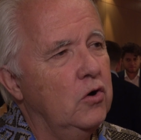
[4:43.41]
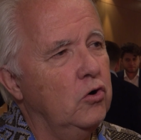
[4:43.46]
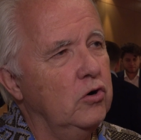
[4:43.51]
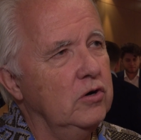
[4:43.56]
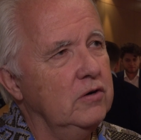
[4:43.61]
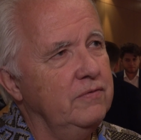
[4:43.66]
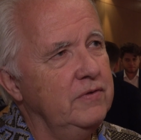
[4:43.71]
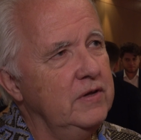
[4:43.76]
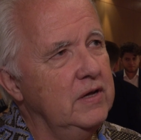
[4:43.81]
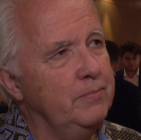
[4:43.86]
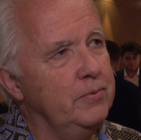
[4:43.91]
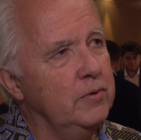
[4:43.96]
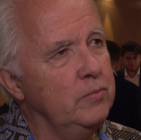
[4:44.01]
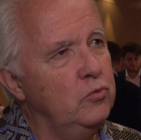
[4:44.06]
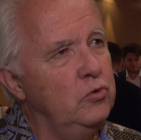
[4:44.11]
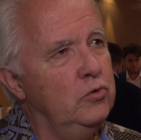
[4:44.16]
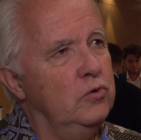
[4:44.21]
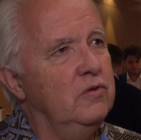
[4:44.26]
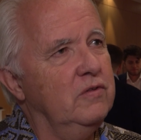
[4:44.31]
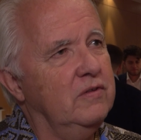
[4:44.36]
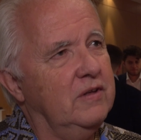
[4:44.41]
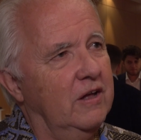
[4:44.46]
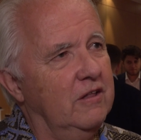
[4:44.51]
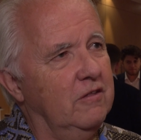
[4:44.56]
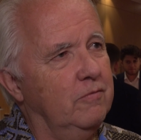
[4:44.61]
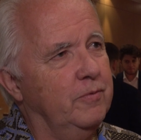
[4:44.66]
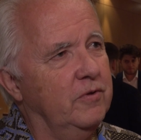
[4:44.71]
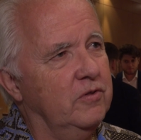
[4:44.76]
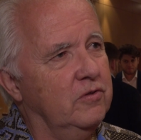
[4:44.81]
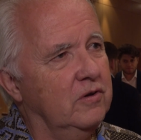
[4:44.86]
Und wir bemühen uns
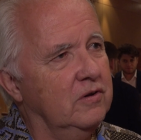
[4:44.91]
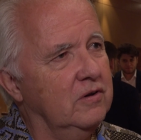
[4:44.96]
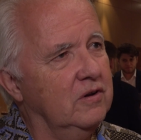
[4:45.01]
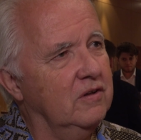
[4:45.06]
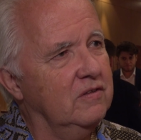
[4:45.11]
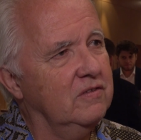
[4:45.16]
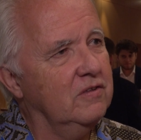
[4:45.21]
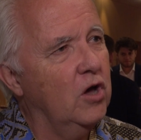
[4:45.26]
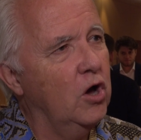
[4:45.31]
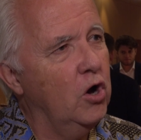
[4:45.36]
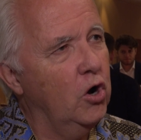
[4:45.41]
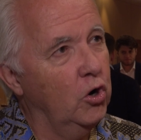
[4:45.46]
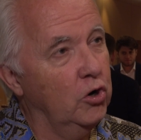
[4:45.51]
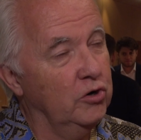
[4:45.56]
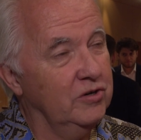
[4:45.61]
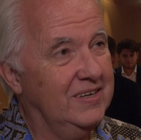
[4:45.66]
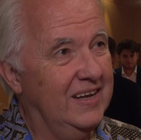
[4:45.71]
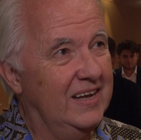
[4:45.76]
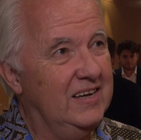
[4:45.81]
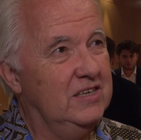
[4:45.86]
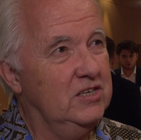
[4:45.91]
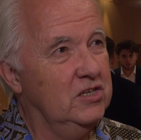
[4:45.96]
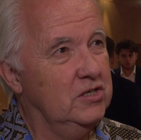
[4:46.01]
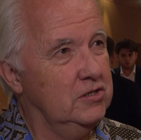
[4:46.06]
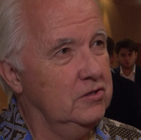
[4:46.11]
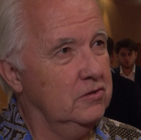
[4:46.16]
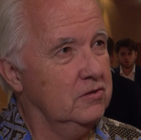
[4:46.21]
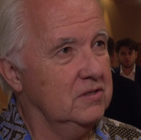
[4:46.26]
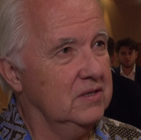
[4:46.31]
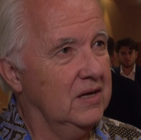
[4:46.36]
ganz besonders,
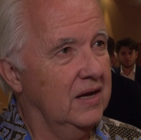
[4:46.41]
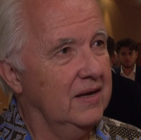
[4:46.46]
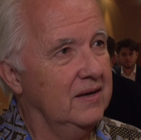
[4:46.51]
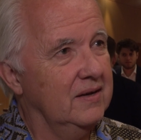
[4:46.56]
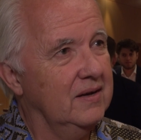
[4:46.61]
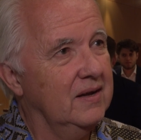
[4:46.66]
authentisch zu sein.